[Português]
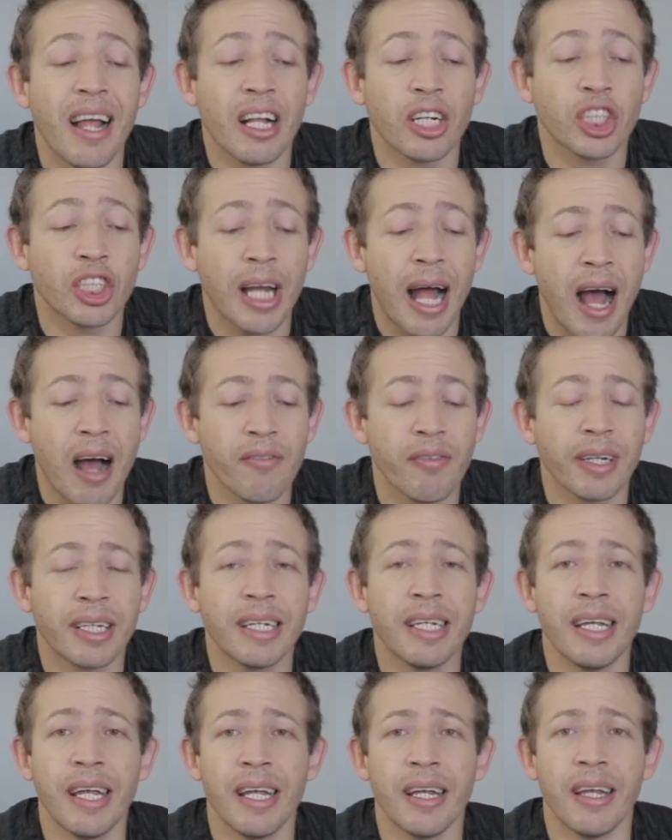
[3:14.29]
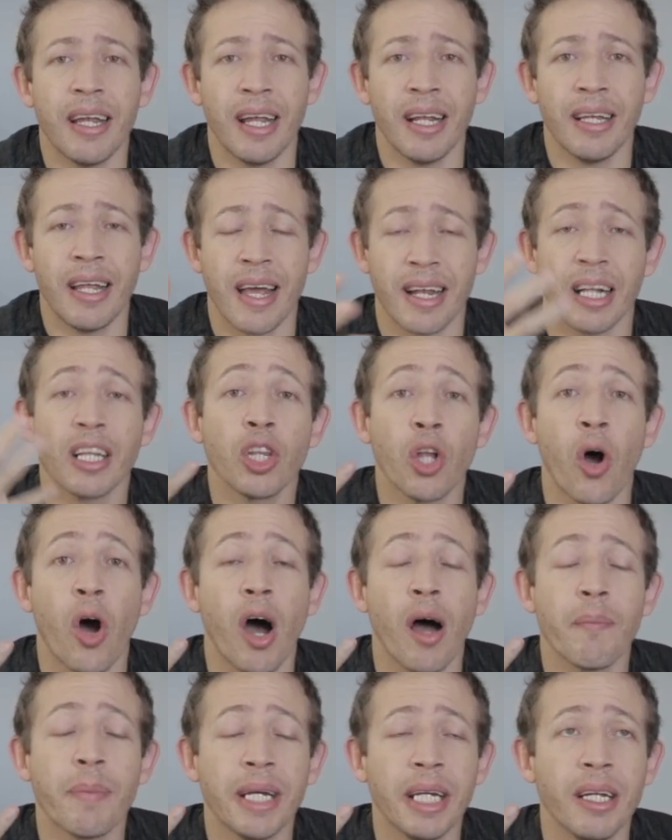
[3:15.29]
achava que ele era
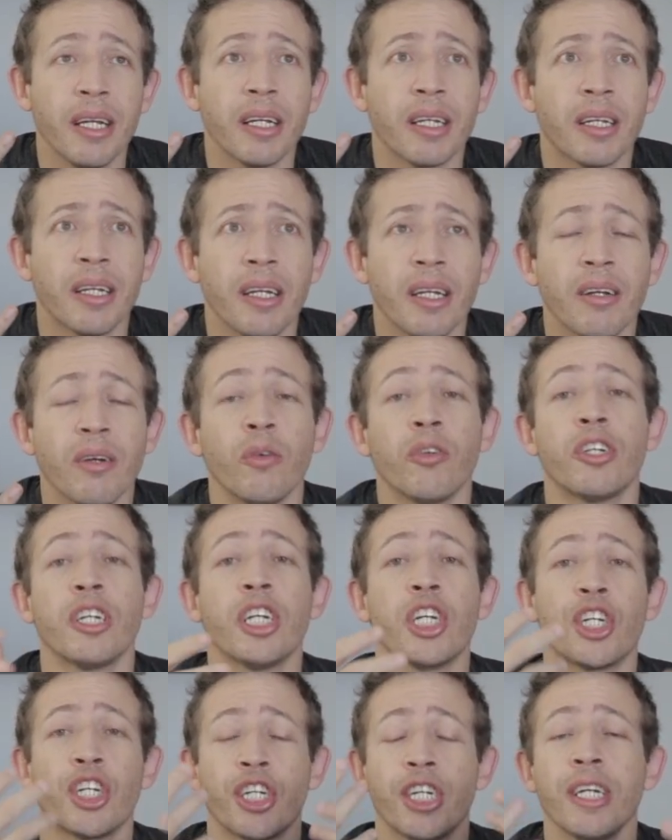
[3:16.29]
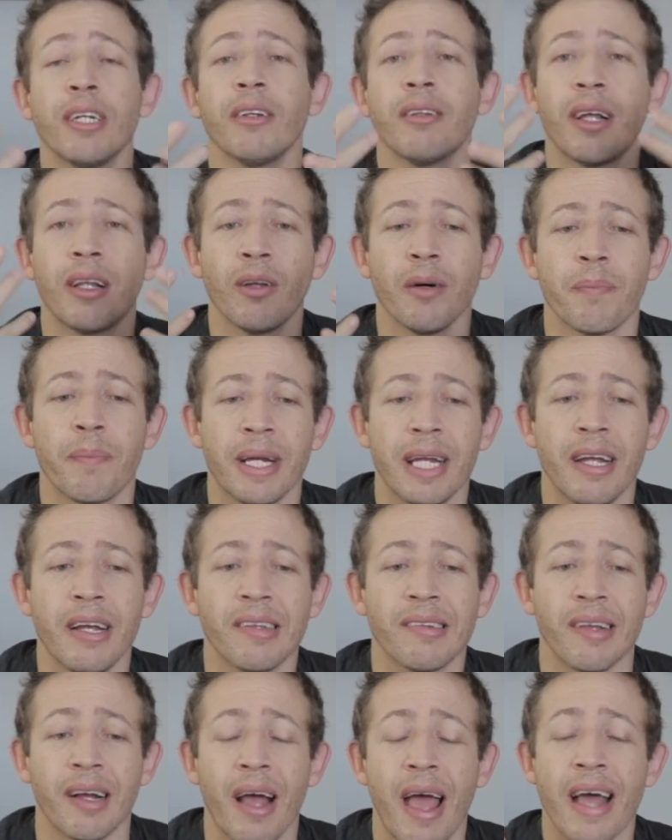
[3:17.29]
nobre e que o destino da
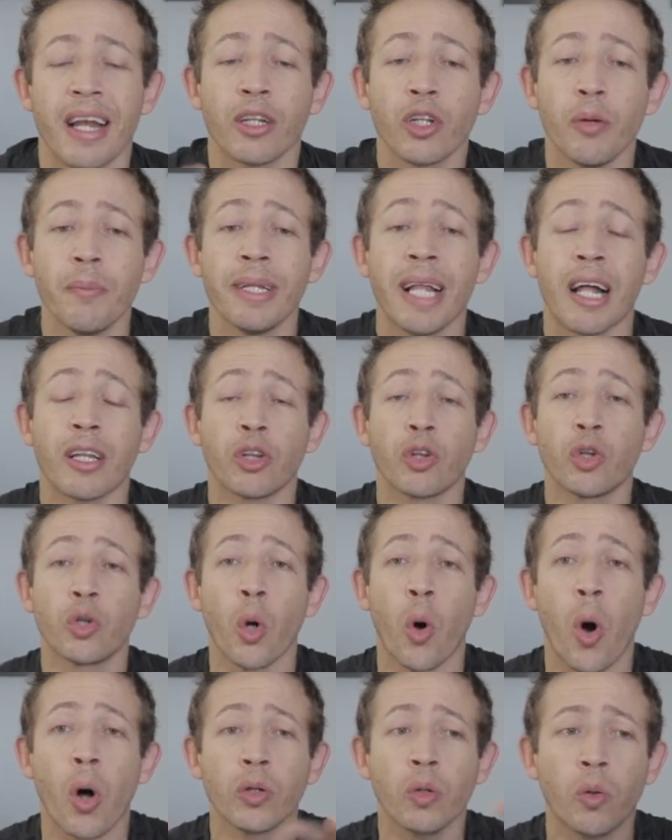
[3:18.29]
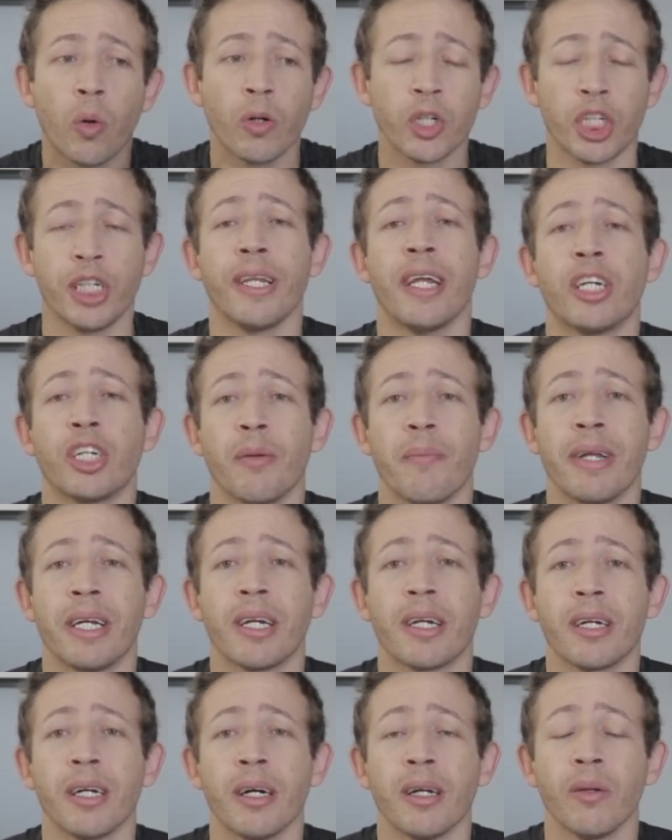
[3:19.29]
nobreza era dominar todo o continente
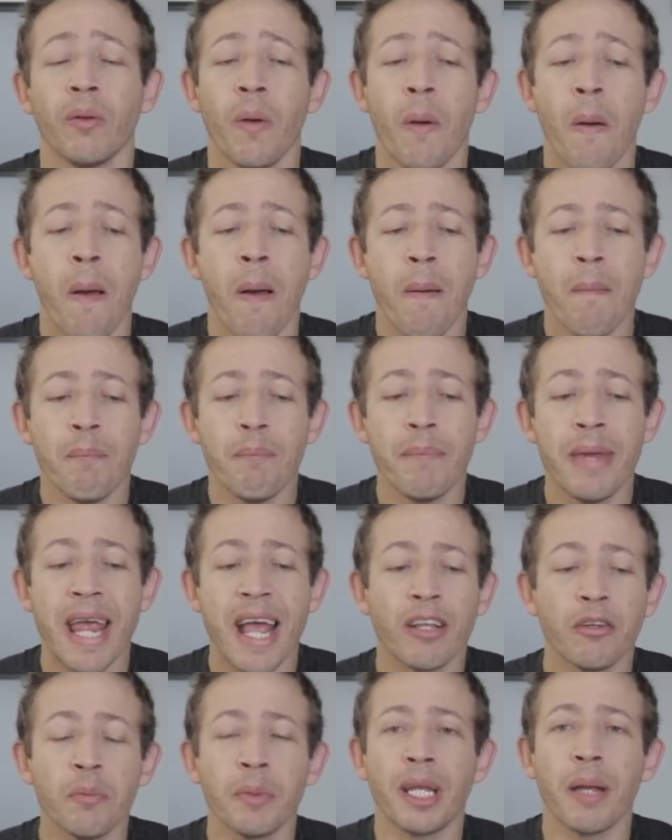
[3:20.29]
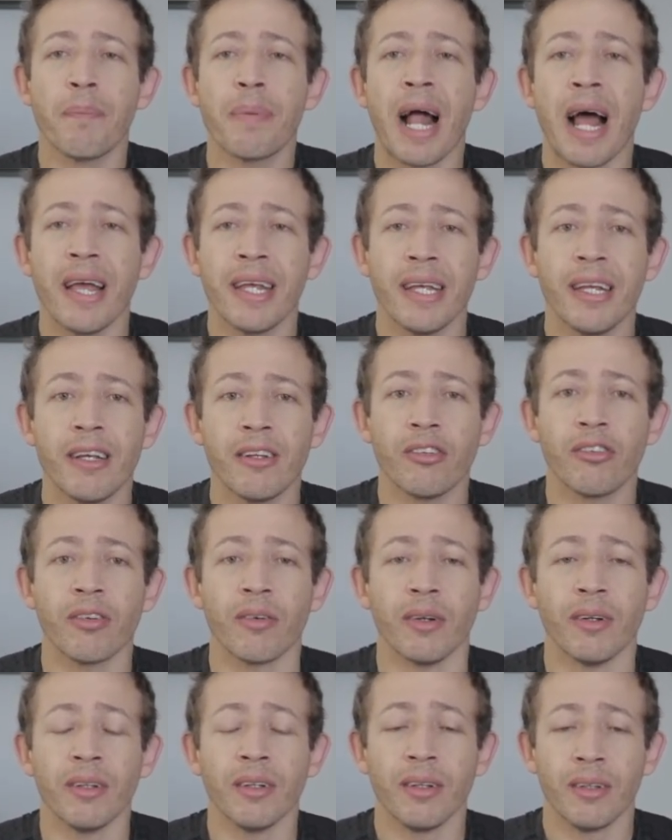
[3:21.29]
americano, mesmo que para
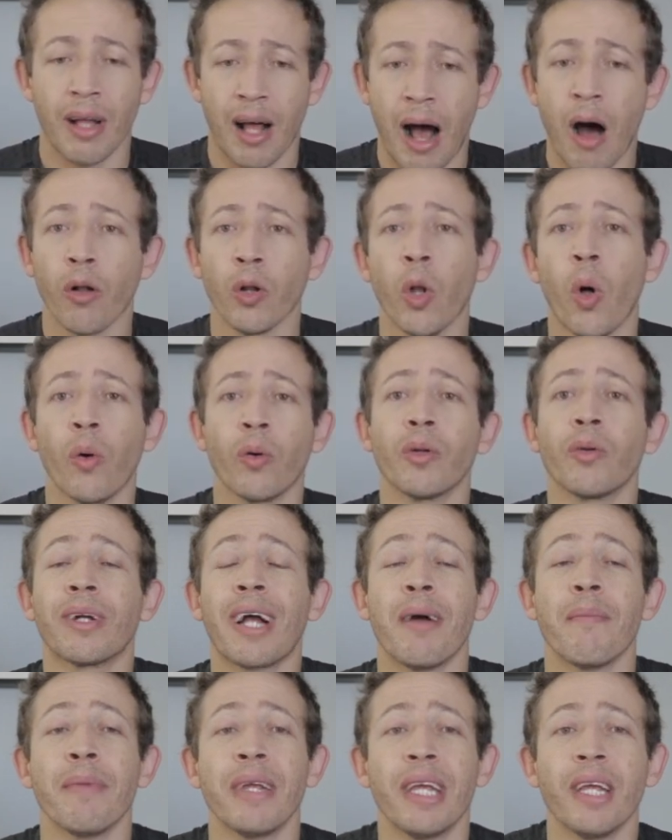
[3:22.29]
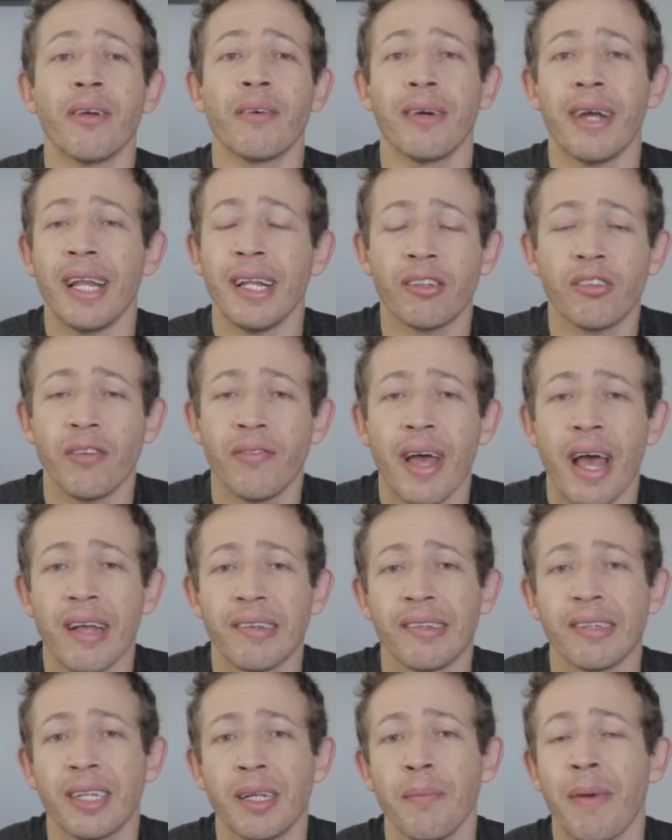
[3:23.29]
isso ao longo do caminho, ele
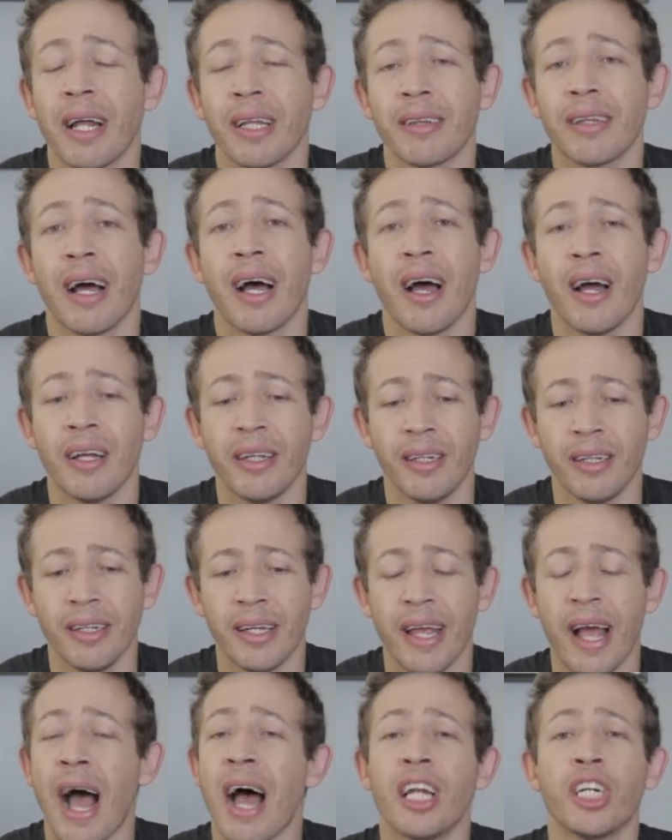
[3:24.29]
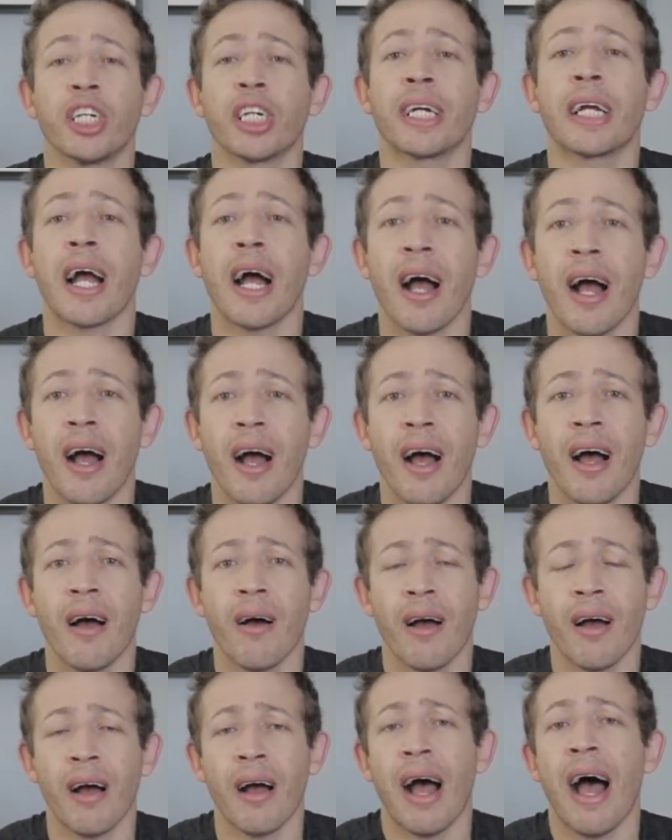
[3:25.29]
tivesse que matar e erradicar
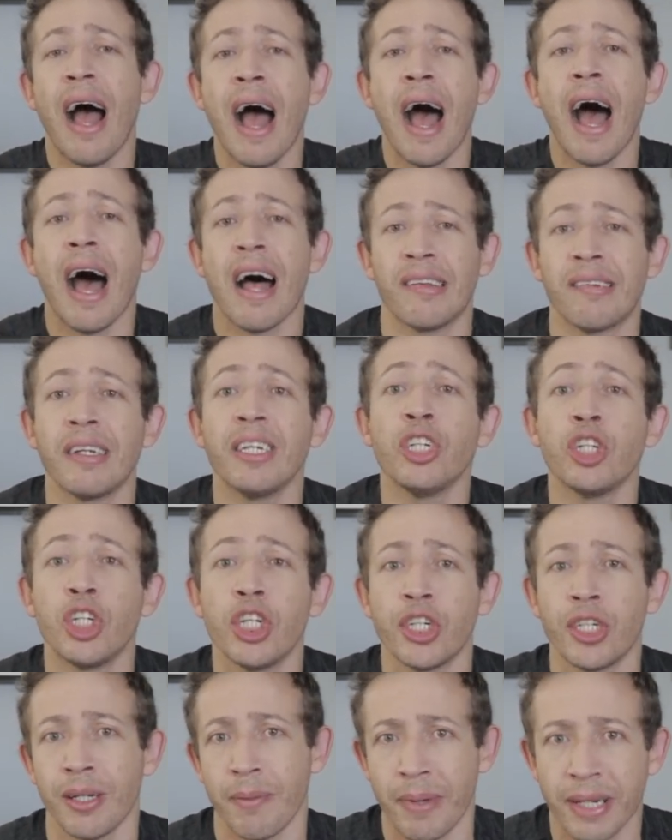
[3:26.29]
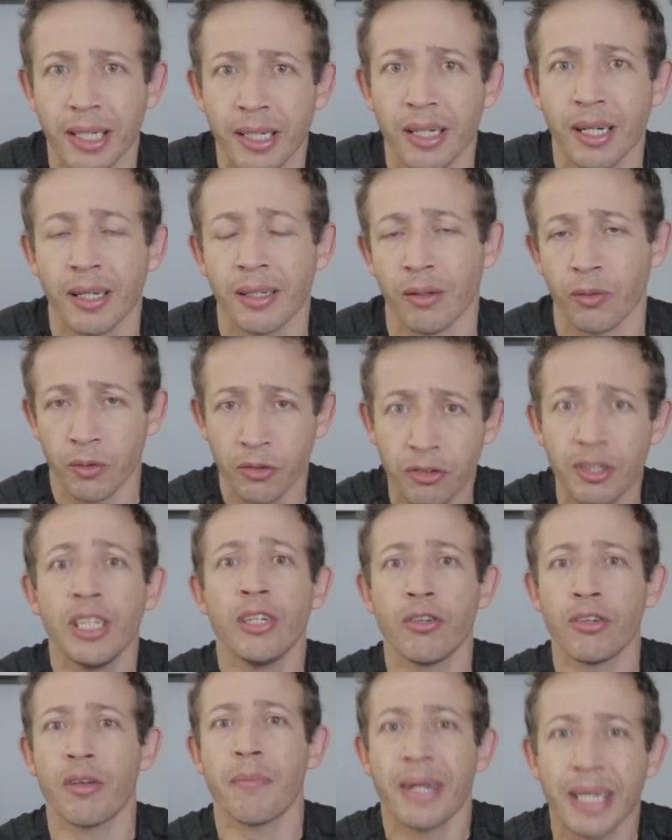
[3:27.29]
a, a, raça indígena americana, os
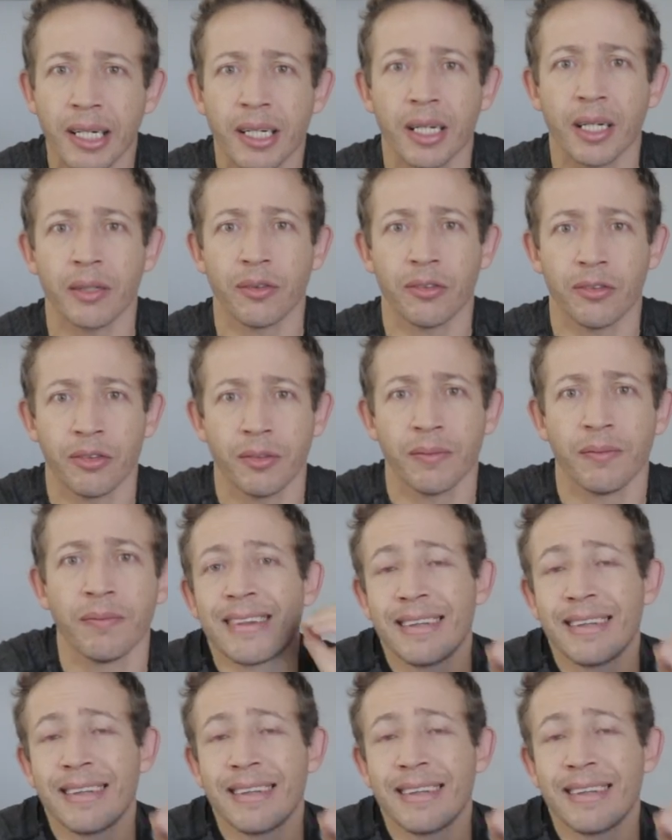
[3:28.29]
índios americanos.